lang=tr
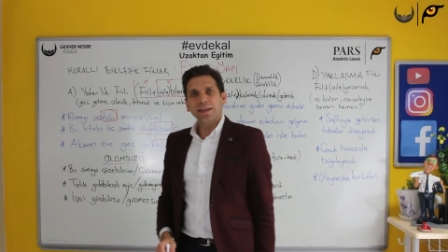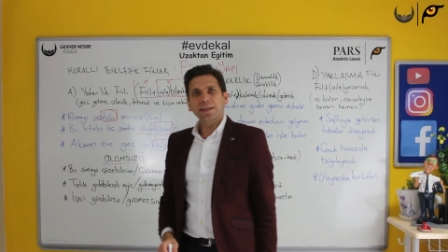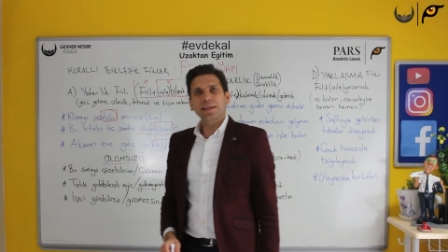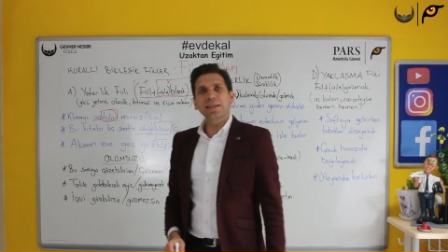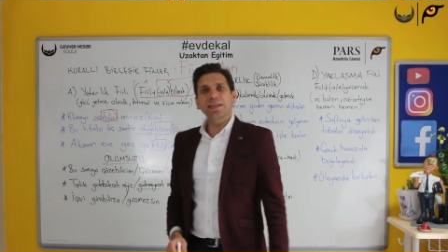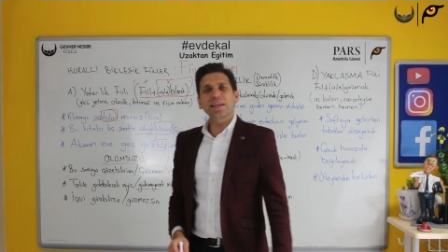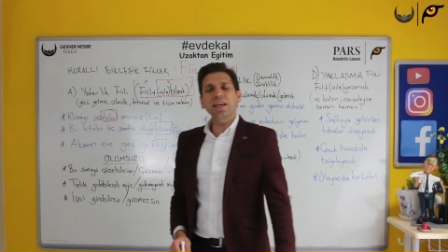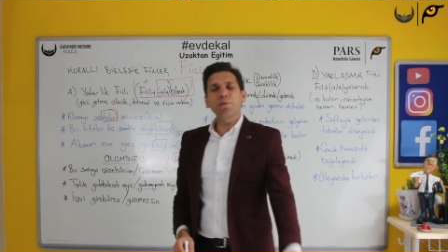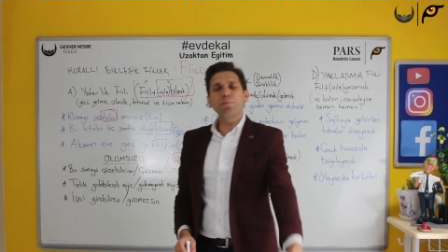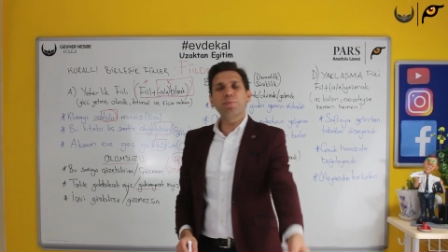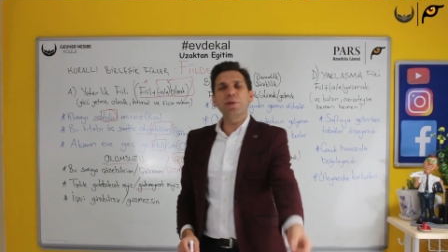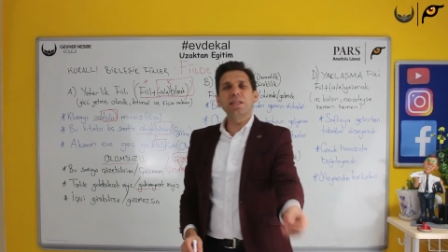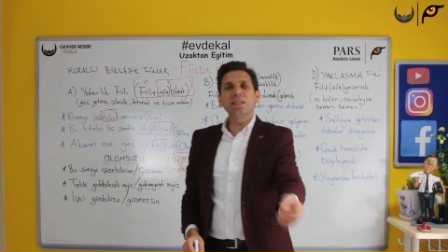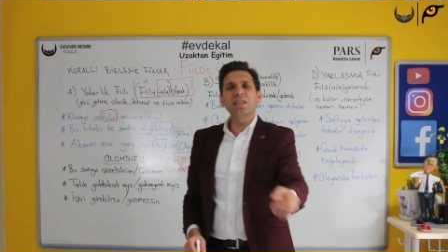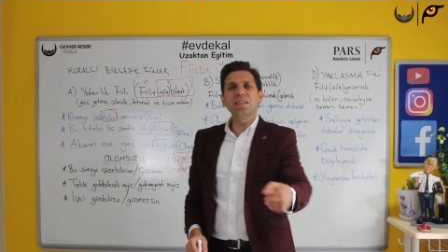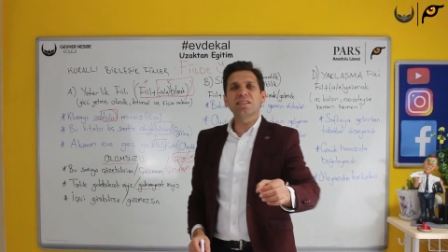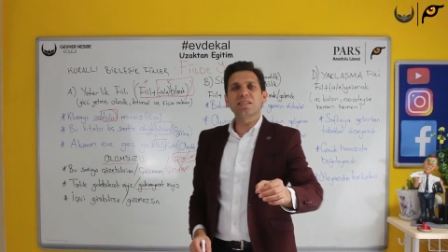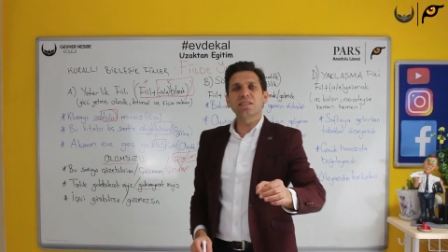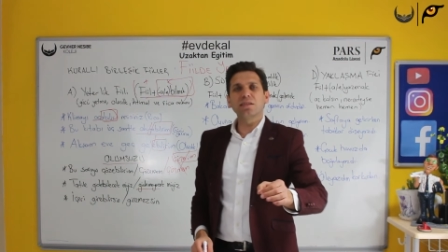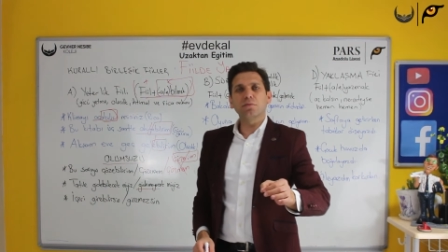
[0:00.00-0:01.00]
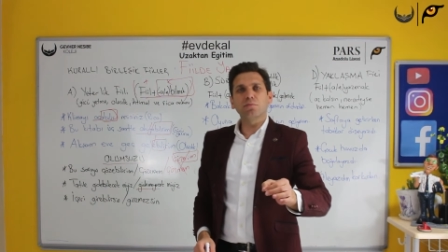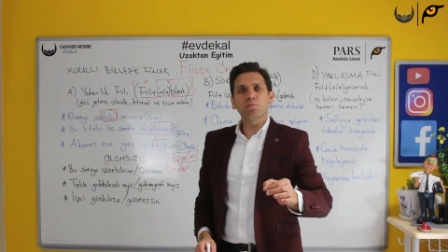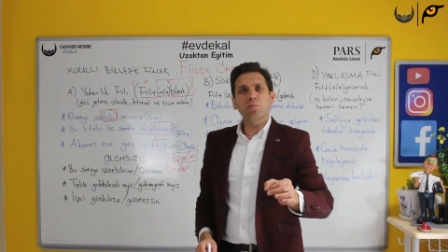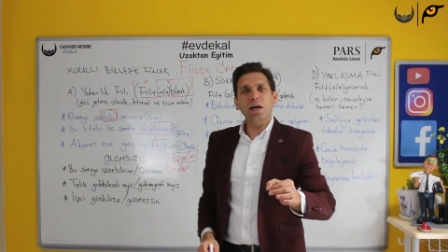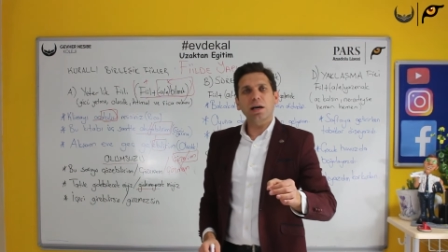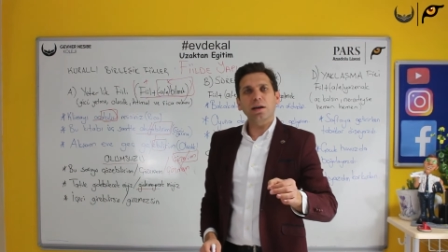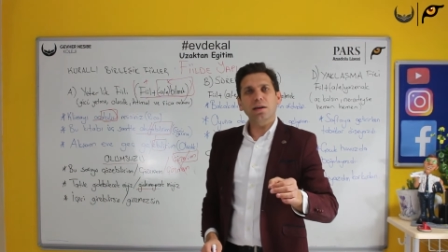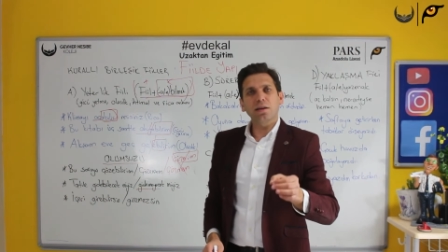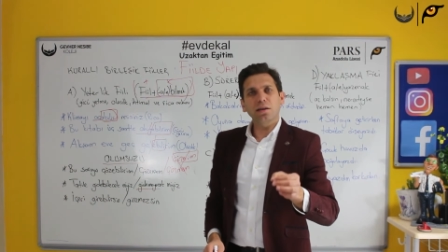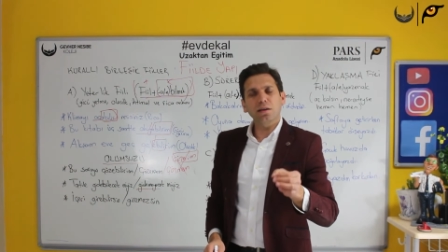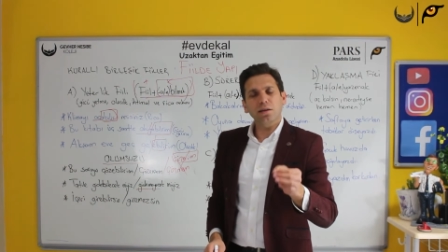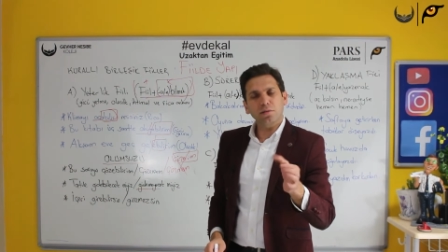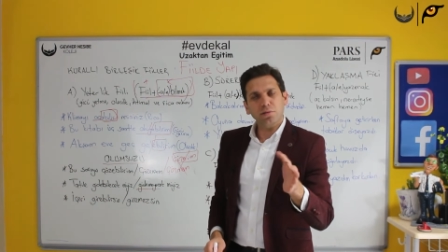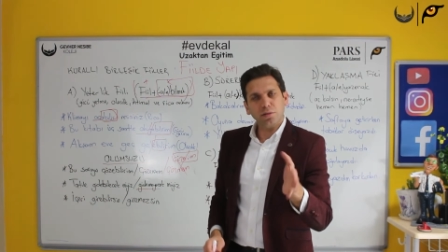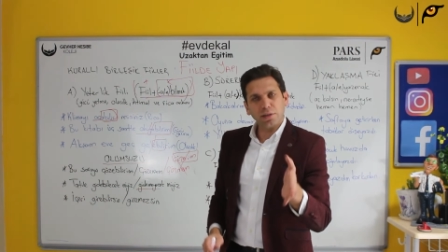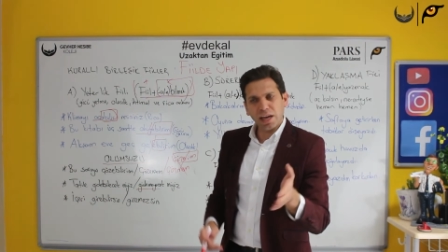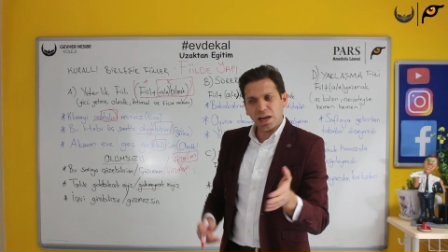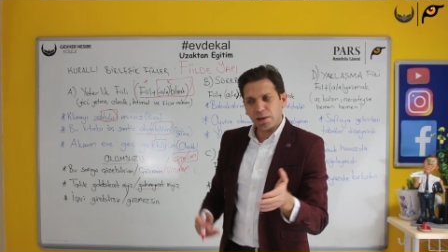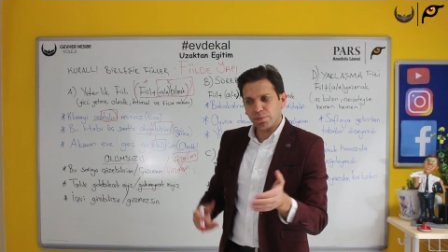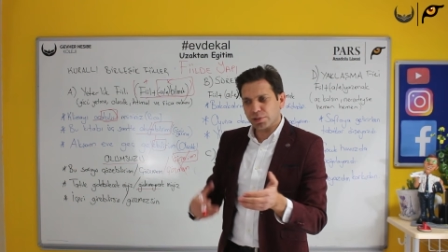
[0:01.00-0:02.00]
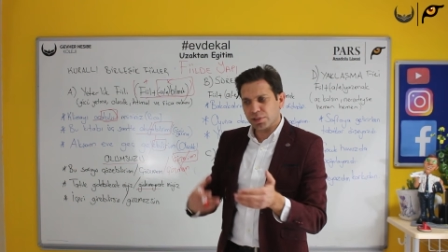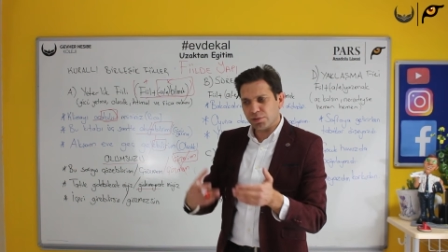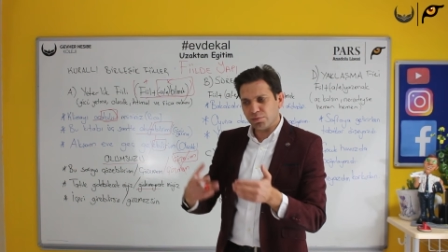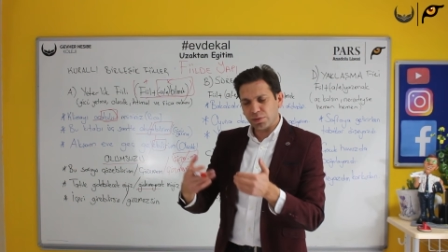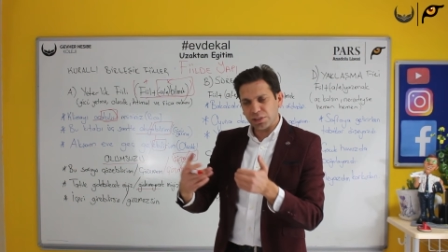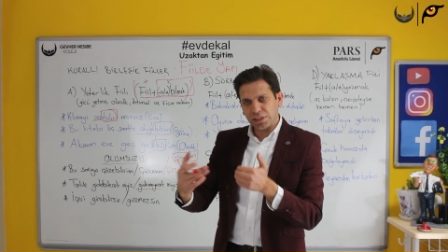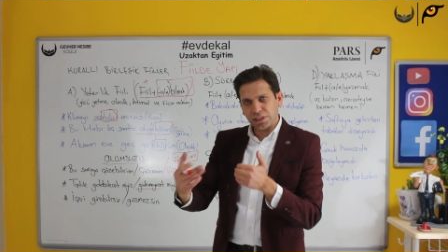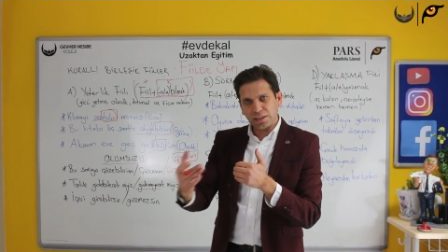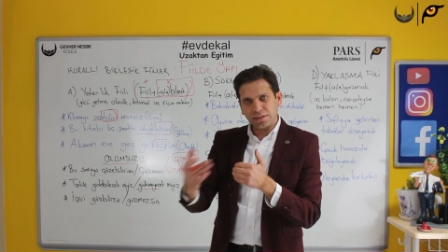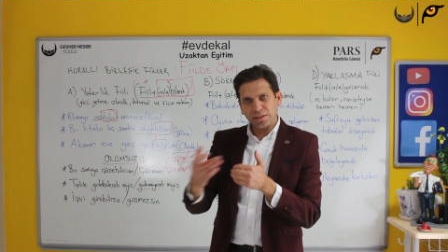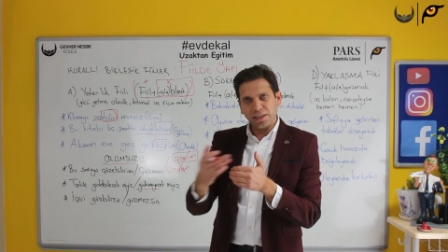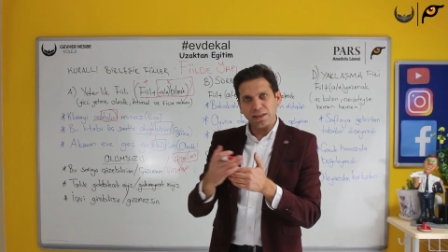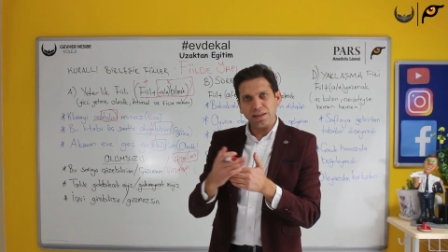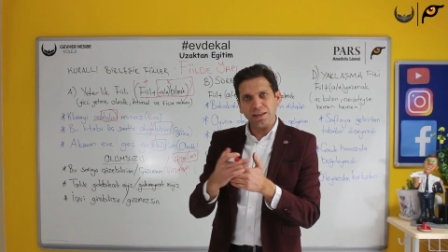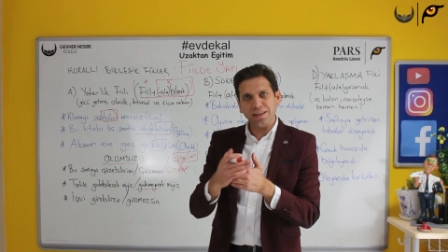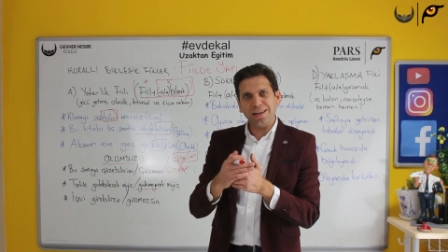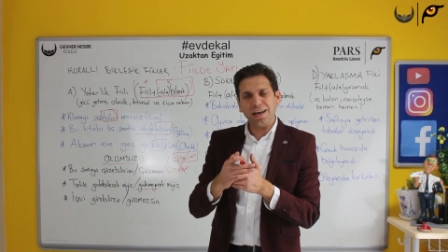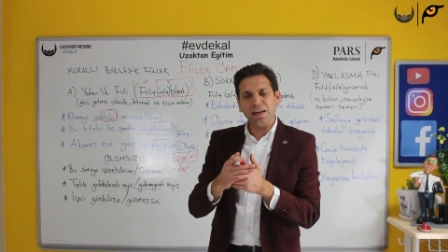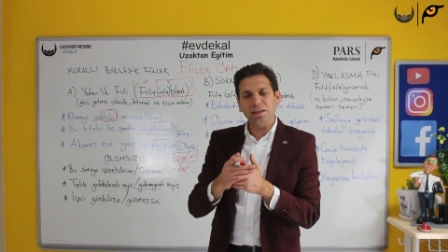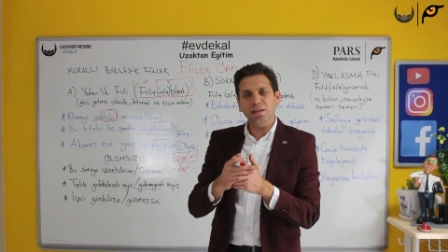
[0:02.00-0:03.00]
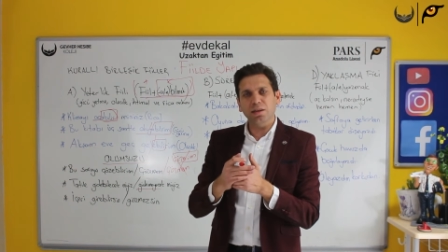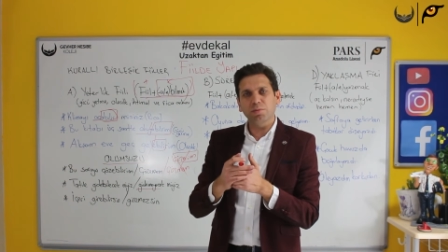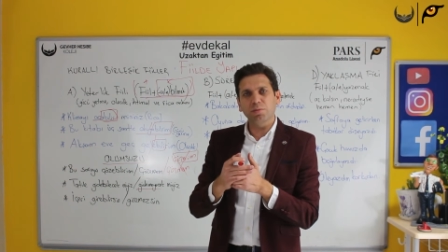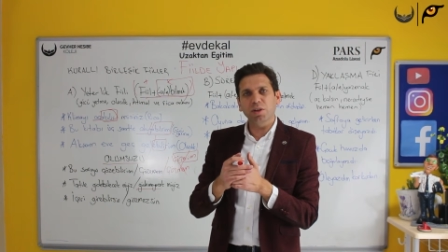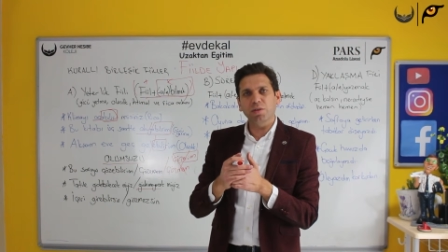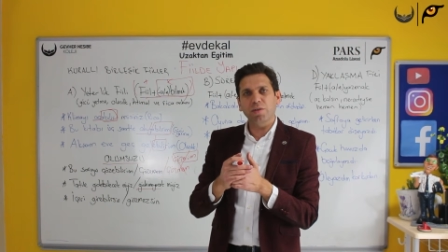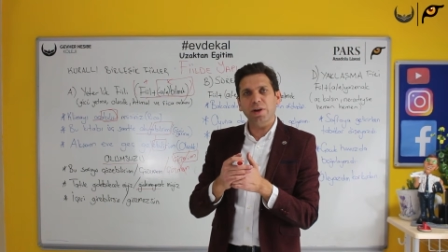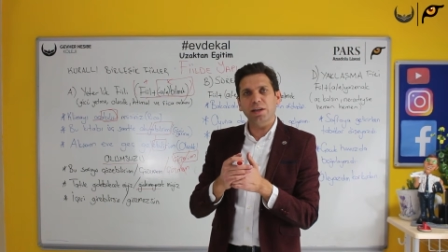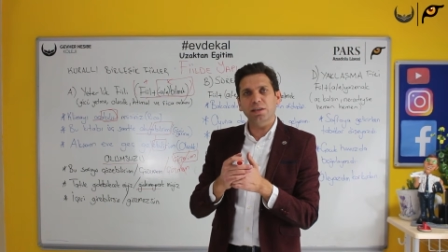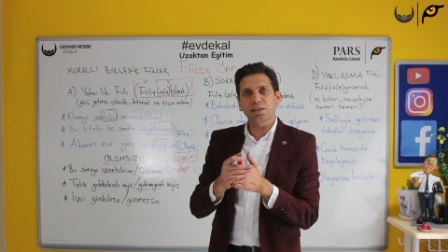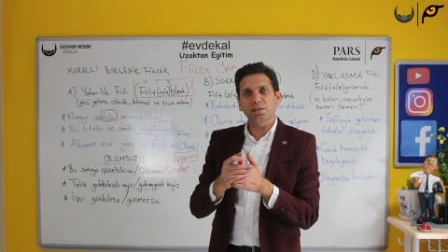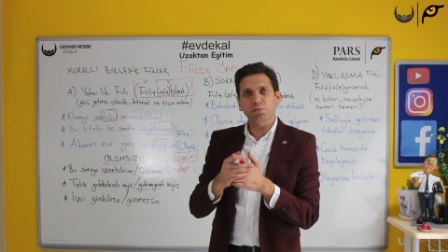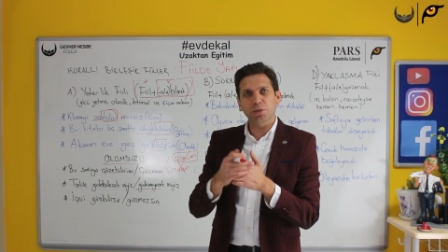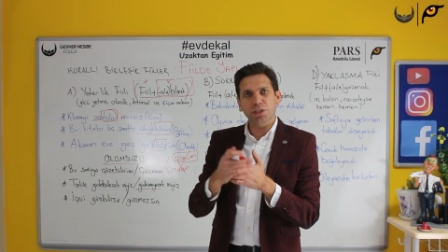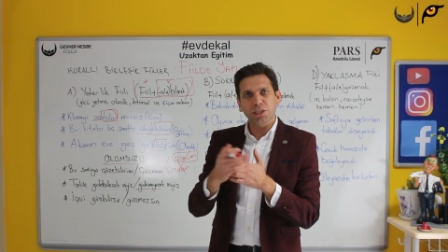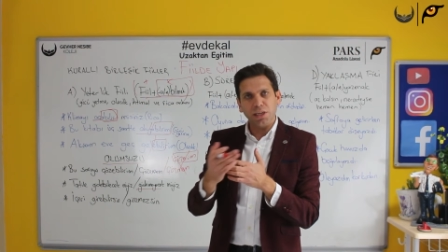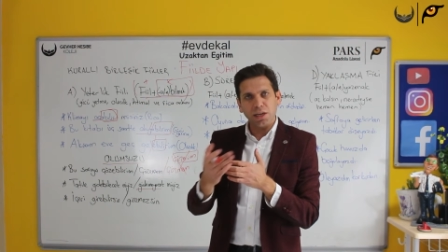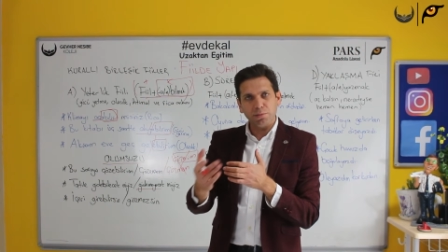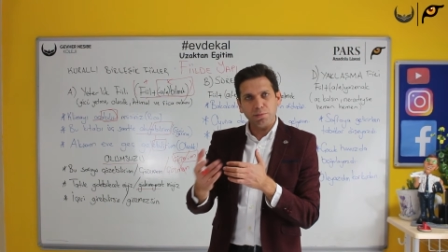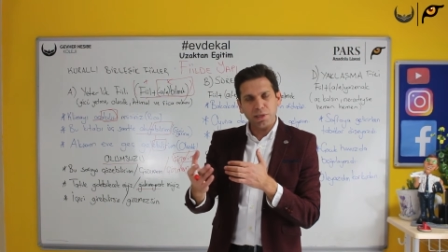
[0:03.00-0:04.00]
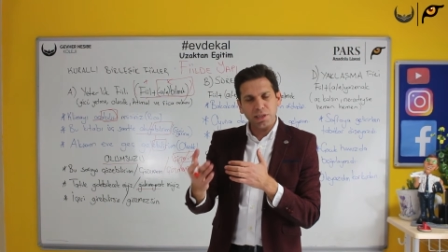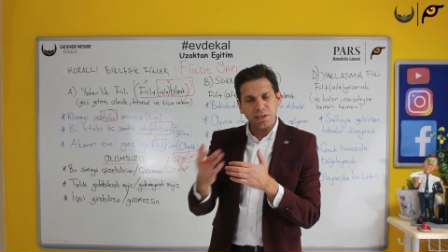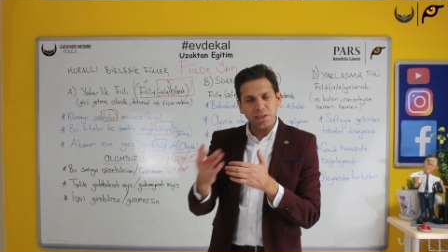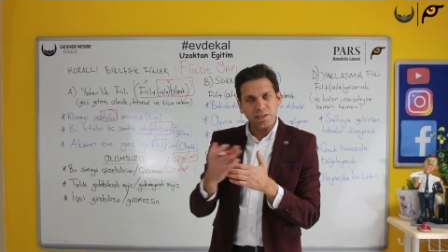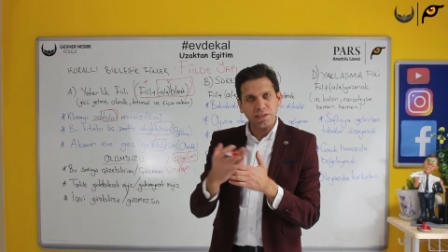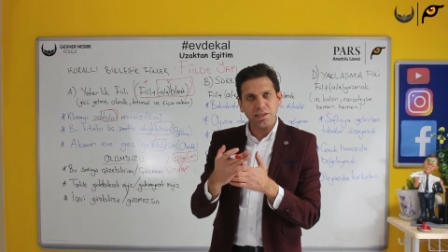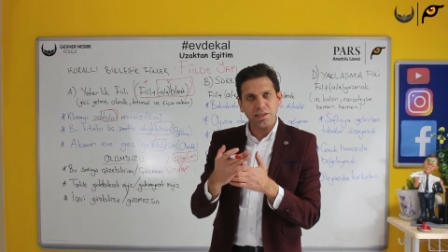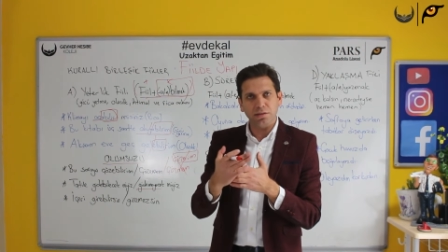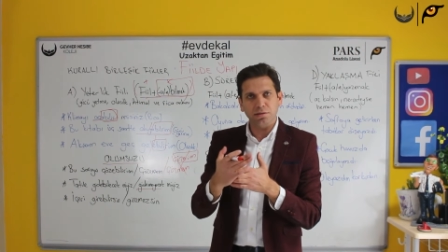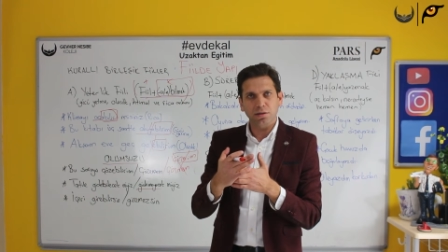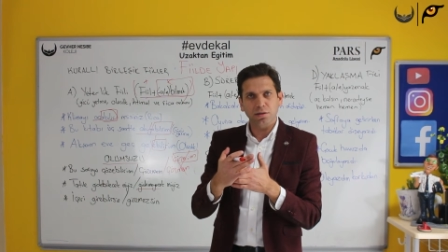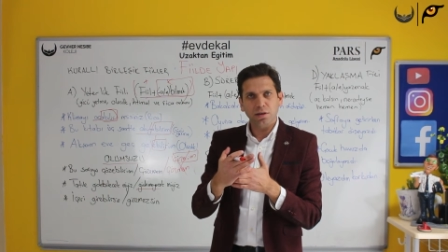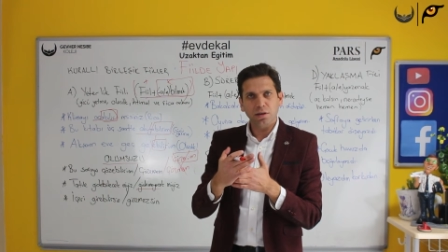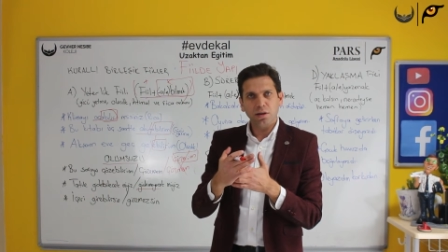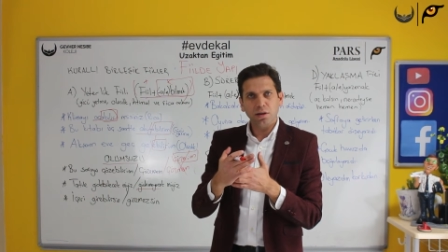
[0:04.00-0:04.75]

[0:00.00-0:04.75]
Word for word: Girebilirsin. Bak ne yaptım? Bir yeterlilik anlamını verdim. Girebilirsin.